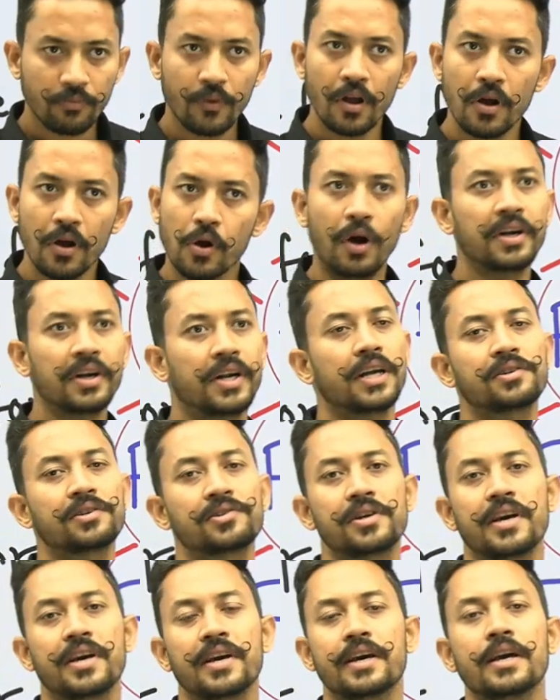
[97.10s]

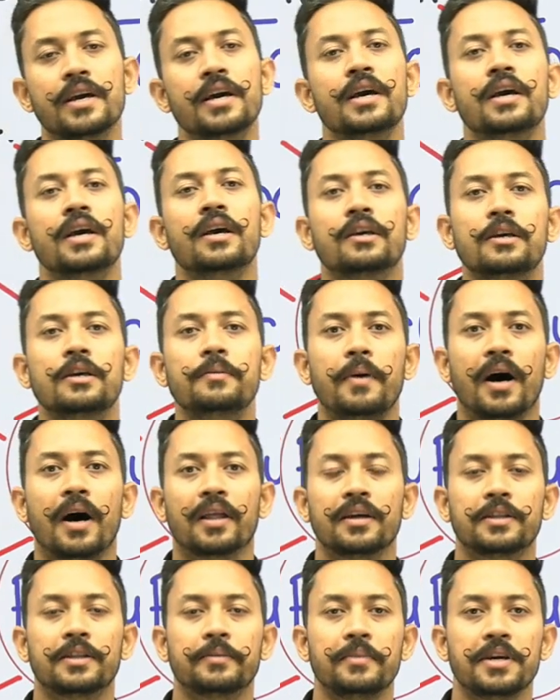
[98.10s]
कॉन्टेक्स्ट ये है कि
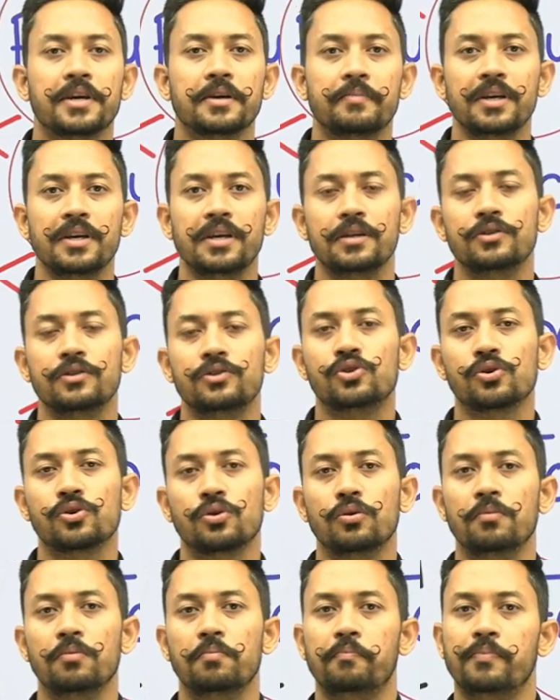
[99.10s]
भारत में अभी जो
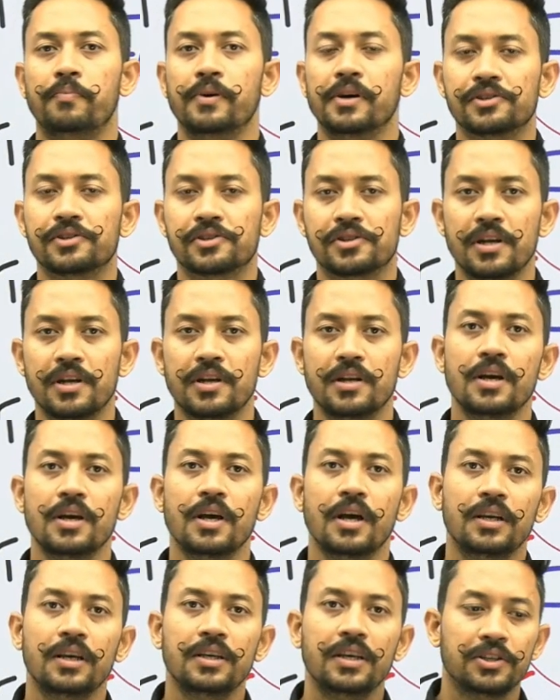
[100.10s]
पर्सनल
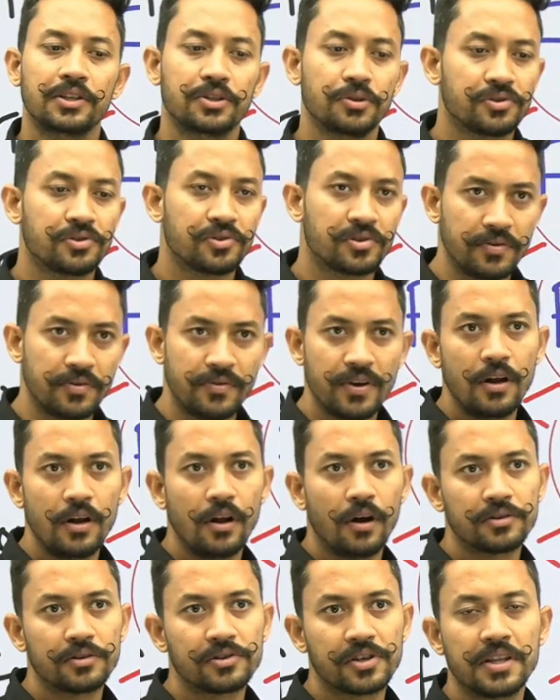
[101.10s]
या जो सिविल
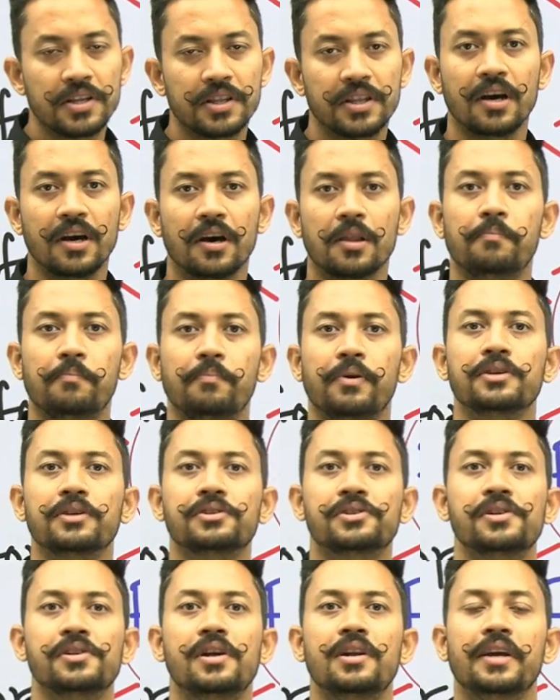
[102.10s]
लॉज हैं दे आर
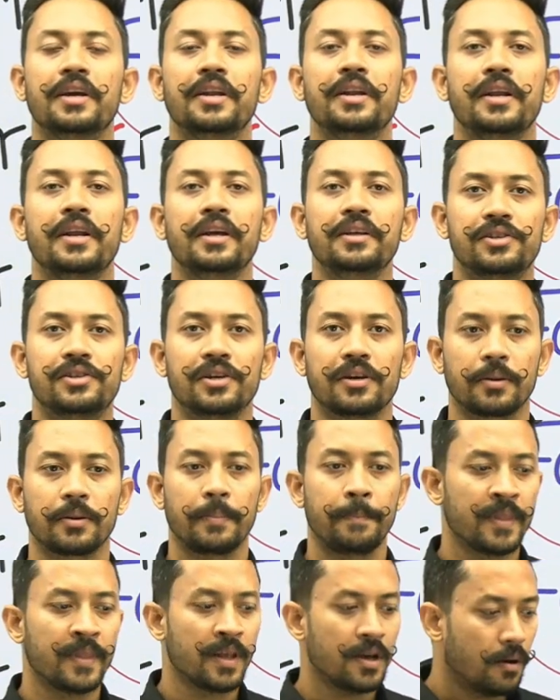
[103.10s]
पर्सनल इन नेचर
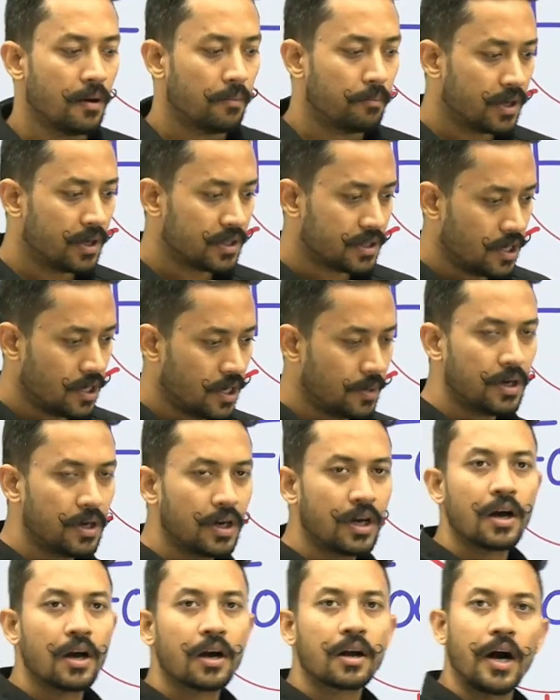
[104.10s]
मतलब
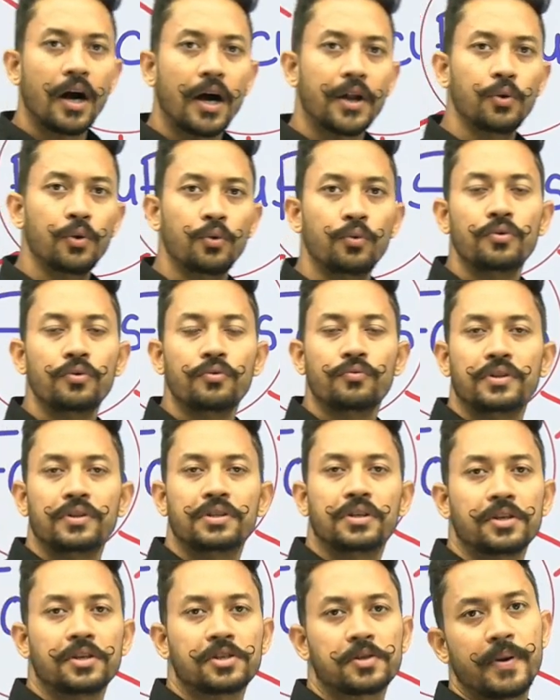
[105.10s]
कानून
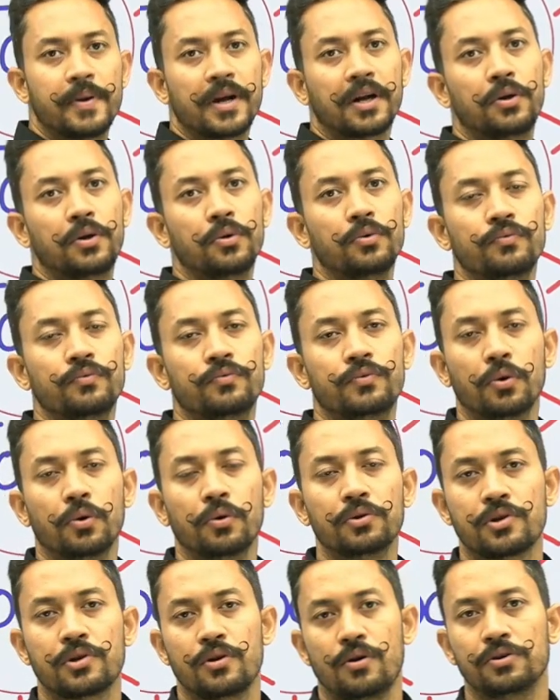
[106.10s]
विद रिस्पेक्ट टू
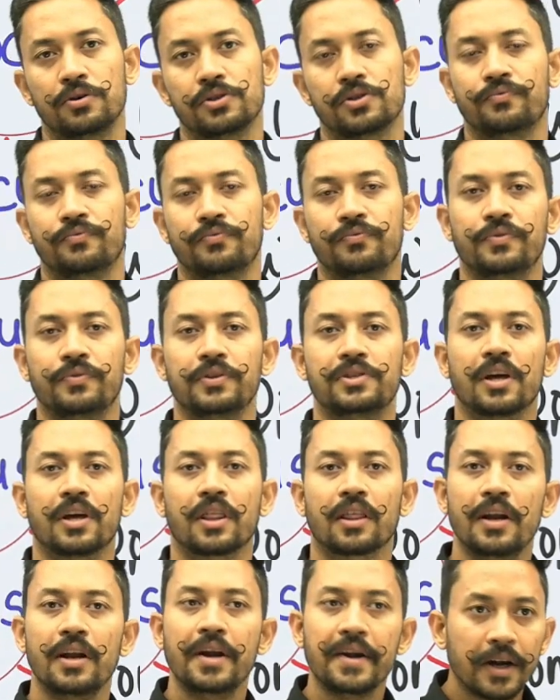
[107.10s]
दोज लॉज विच आर
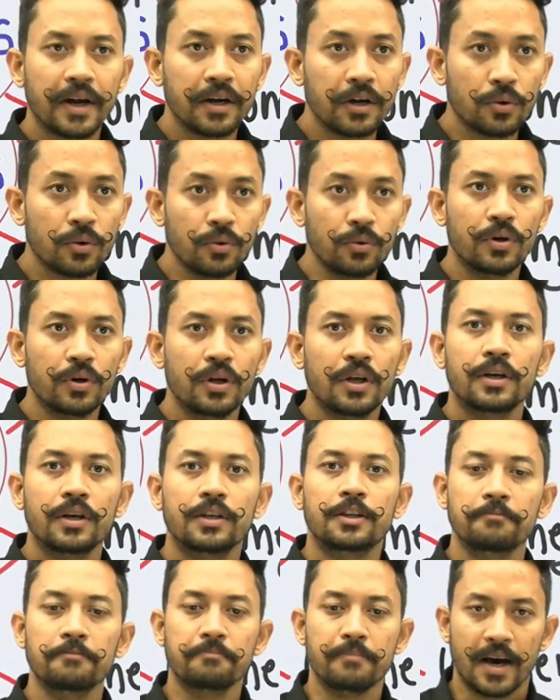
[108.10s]
रिलेटिंग टू
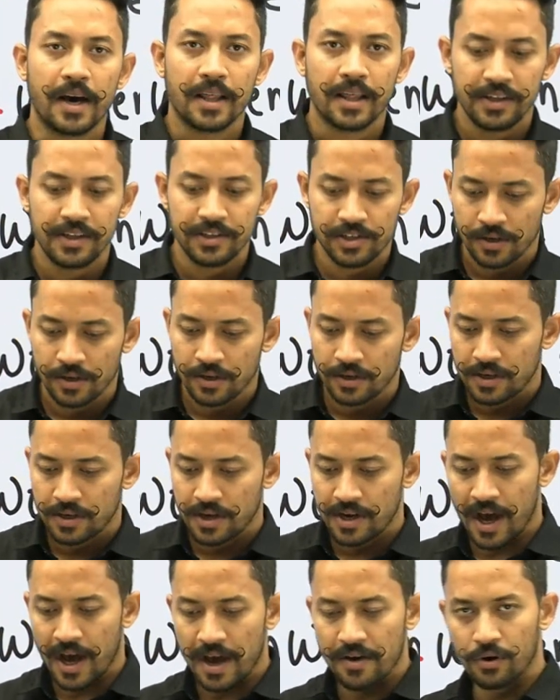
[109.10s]
द मैरिज
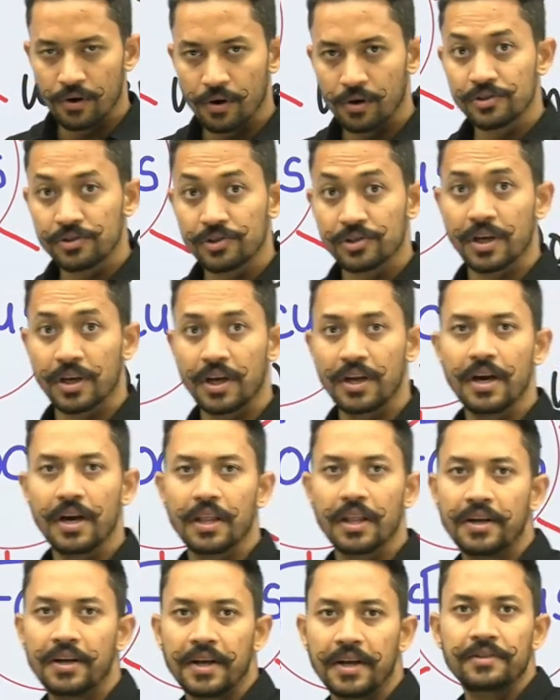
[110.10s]
डाइवोर्स
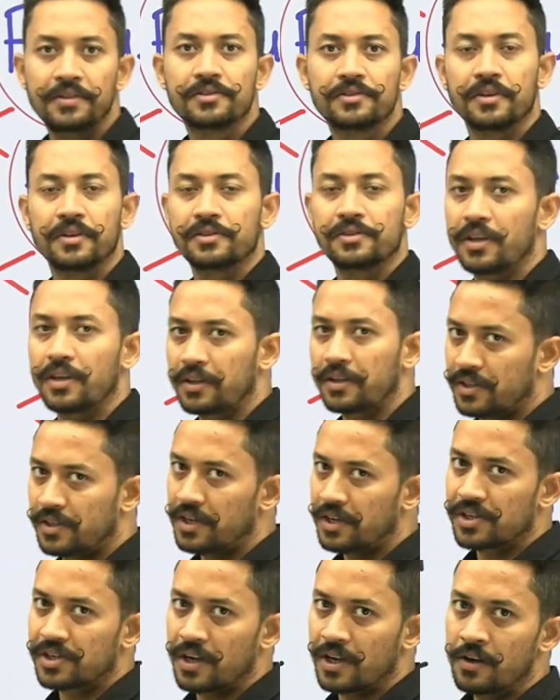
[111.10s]
इनहेरिटेंस
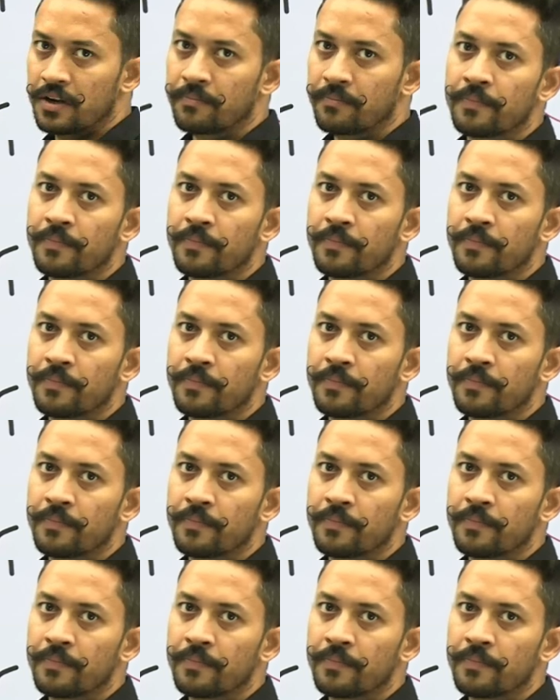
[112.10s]
सक्सेशन